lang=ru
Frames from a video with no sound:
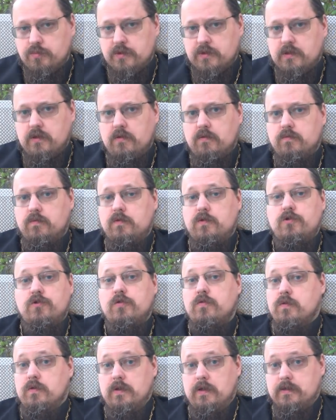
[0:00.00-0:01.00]
что он писал в
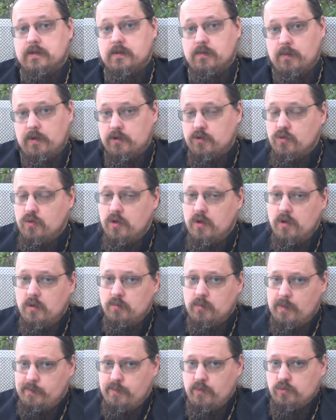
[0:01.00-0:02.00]
2012 году
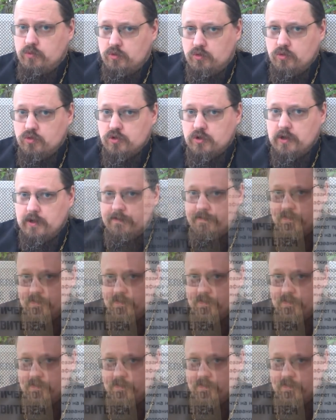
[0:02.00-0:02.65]
по поводу той